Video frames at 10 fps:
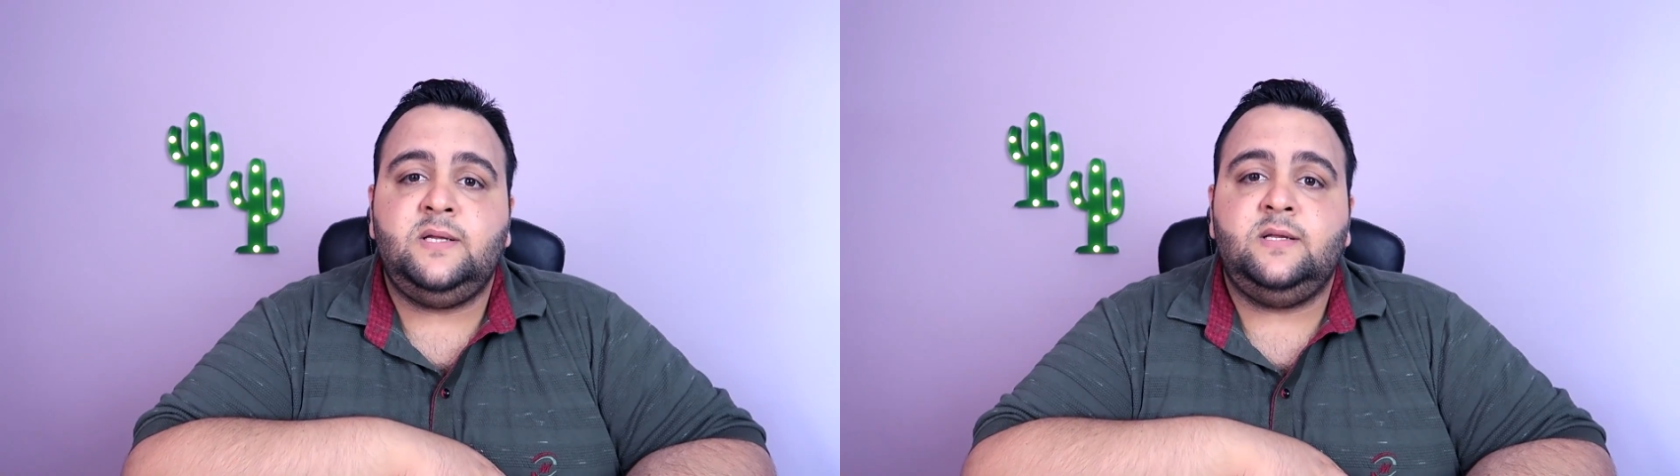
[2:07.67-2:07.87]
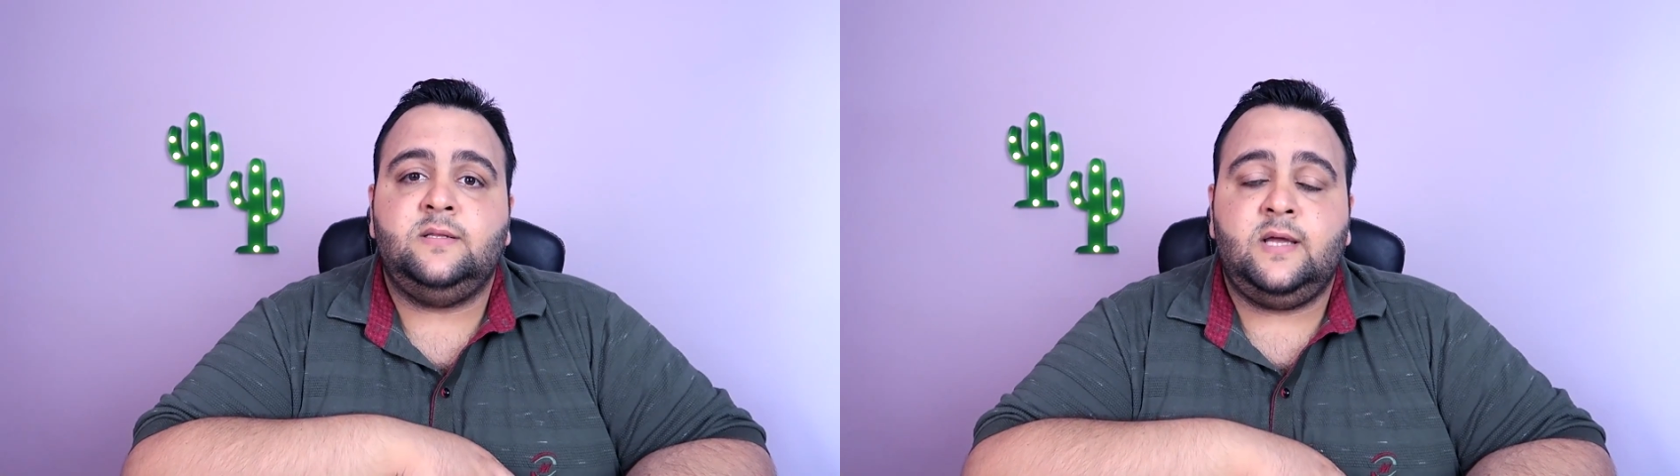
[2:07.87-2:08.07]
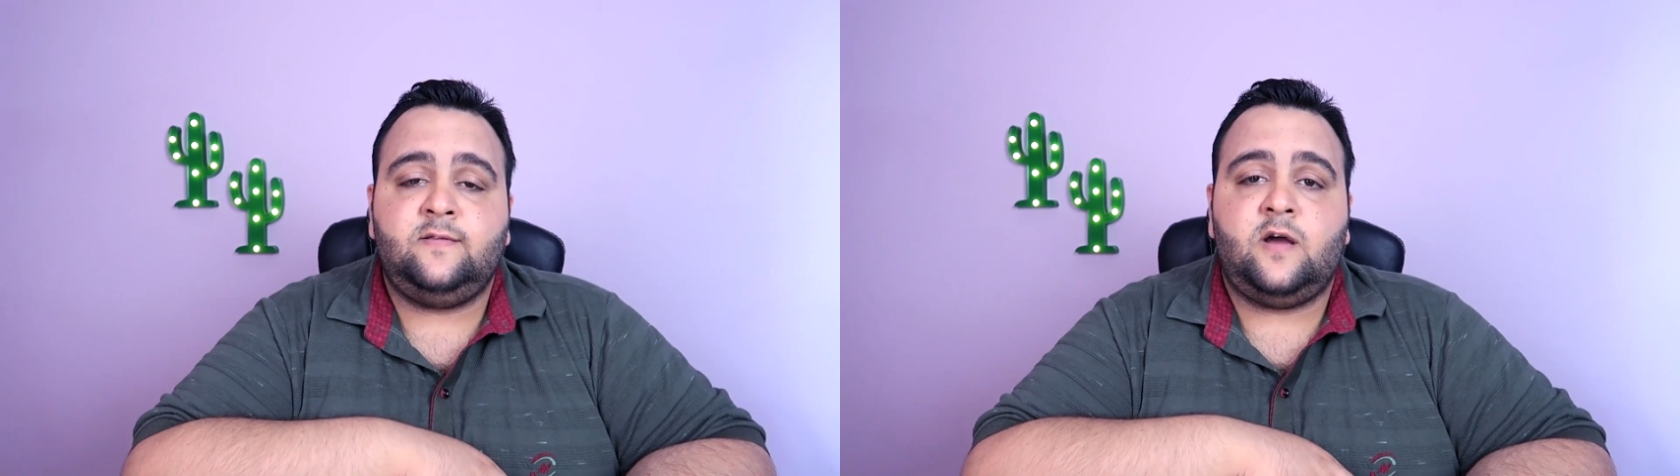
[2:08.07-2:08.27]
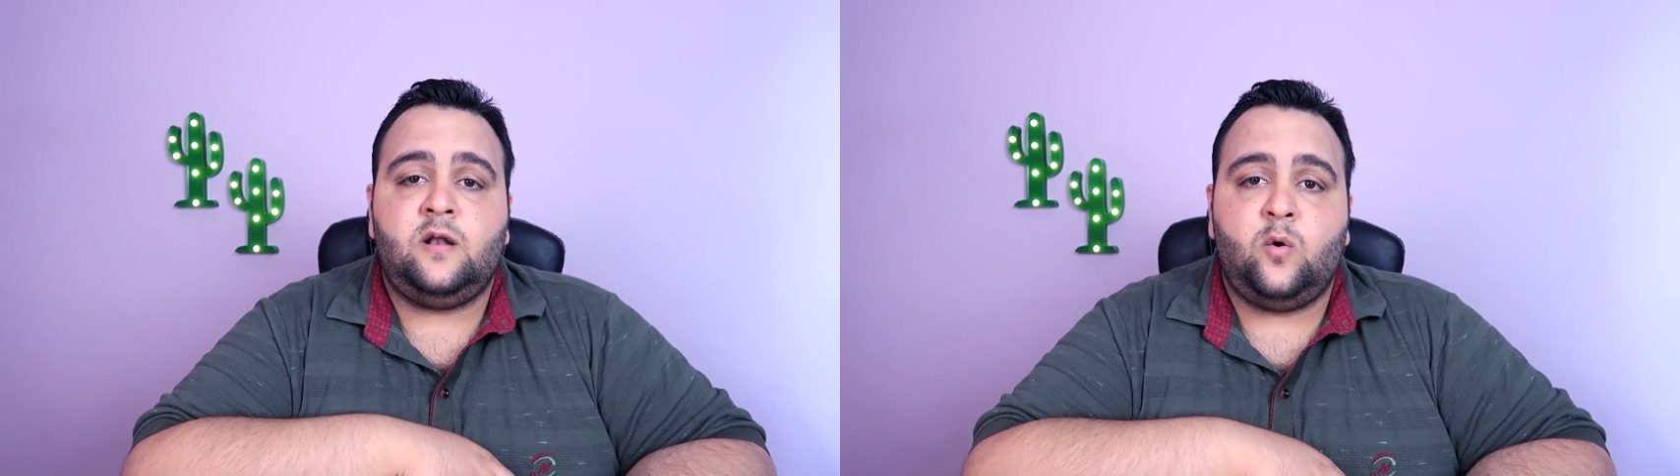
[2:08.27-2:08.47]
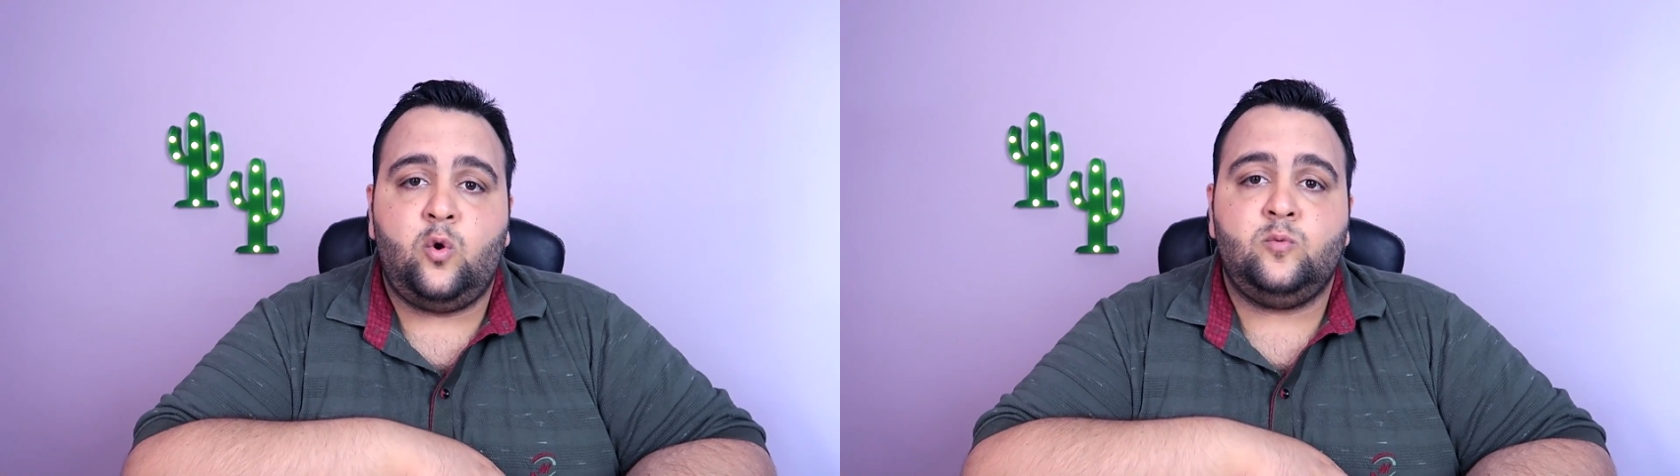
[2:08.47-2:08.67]
bir yıl
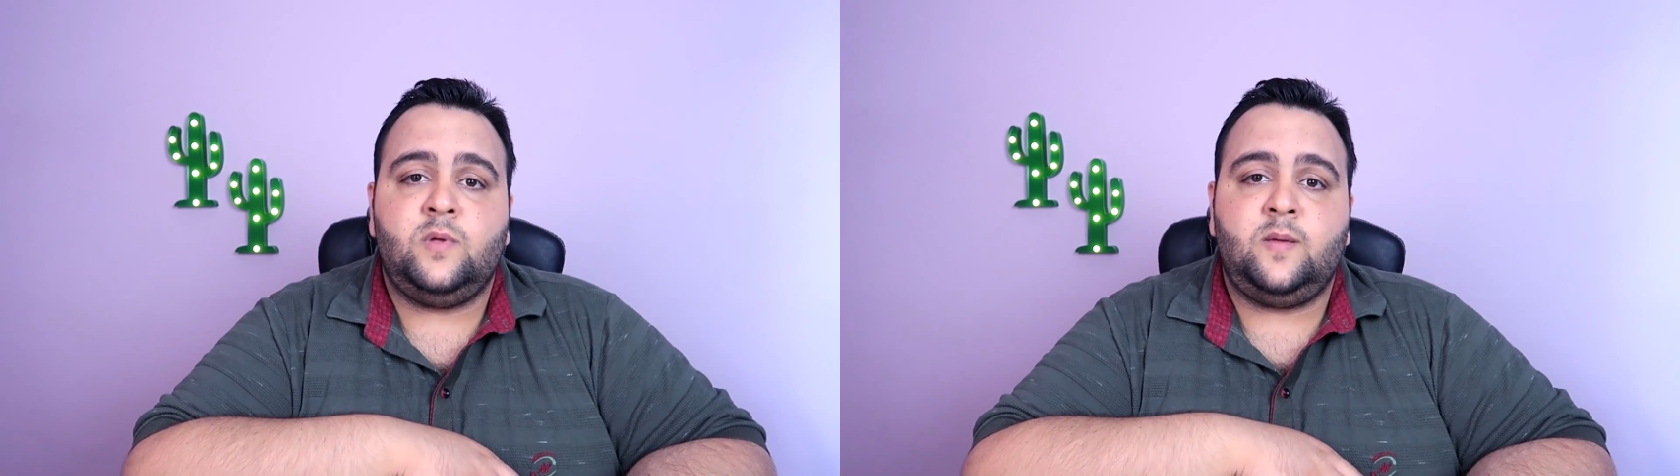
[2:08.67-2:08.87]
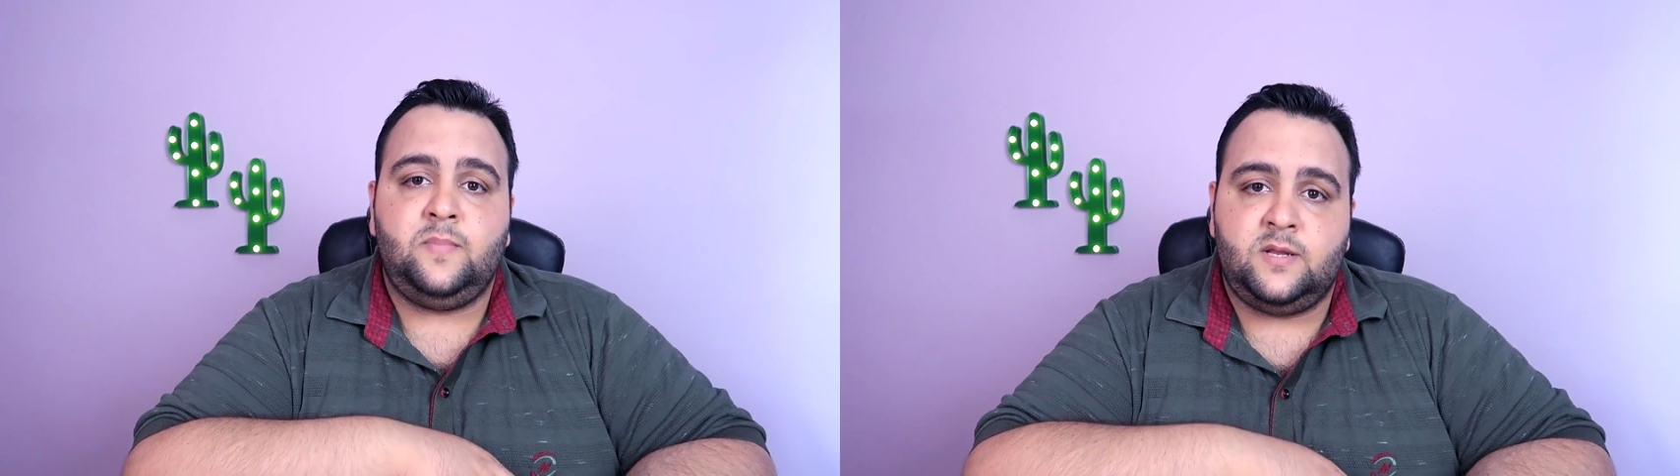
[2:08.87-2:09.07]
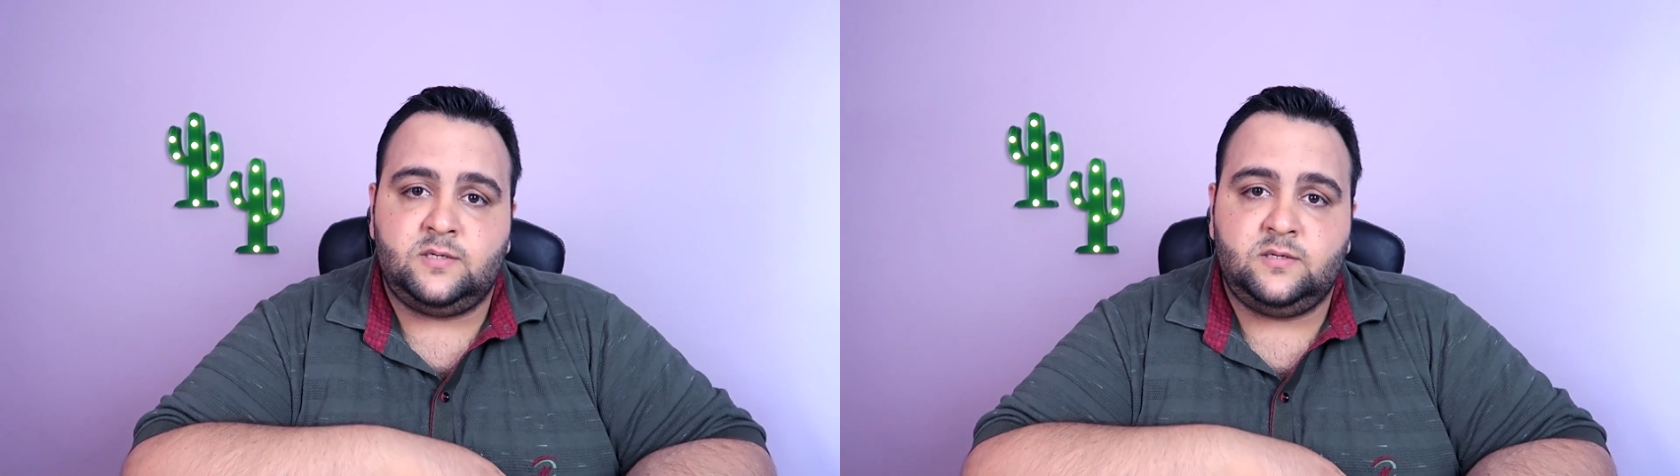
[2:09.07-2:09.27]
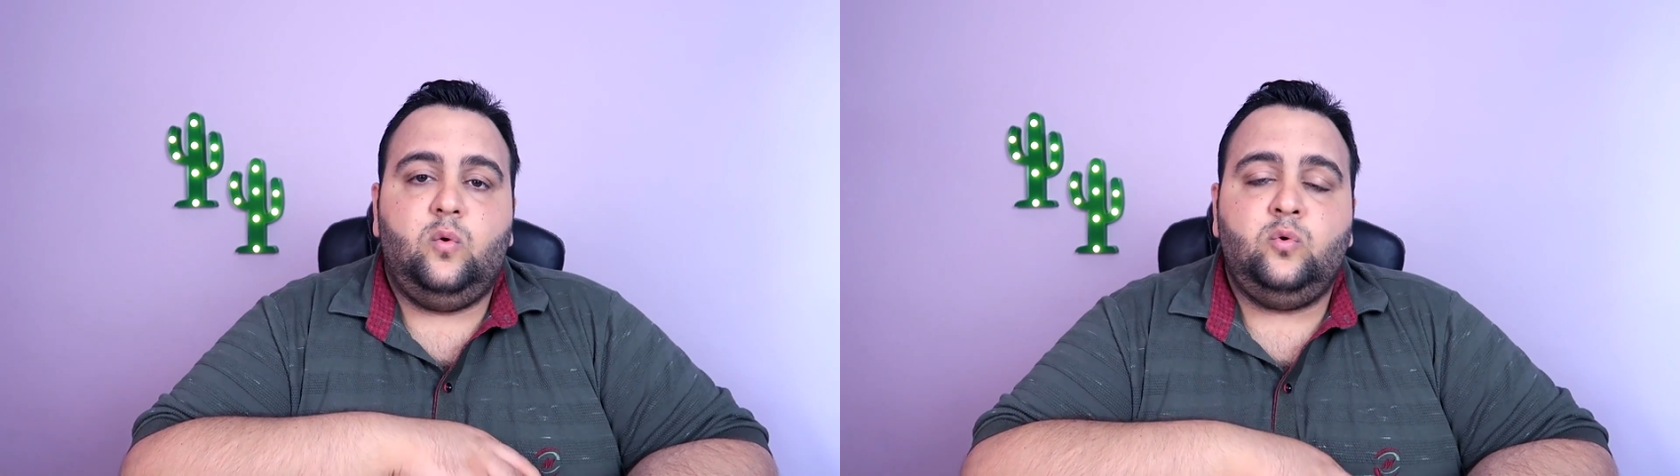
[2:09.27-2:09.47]
yeterli olmayabilir.